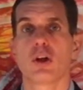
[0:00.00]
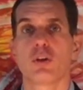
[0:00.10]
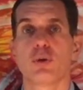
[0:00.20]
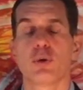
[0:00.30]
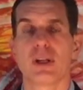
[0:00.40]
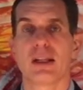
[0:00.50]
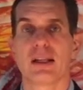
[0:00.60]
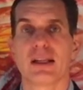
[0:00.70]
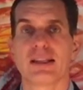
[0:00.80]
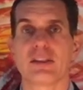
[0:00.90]
de
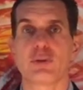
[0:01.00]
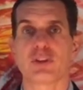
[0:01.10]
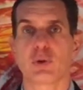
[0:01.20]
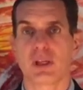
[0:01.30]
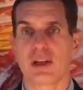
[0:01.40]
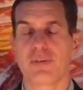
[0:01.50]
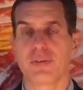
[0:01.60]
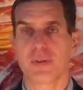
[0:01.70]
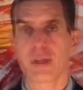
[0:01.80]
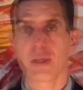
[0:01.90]
la situation qu'ils
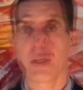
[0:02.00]
vivaient.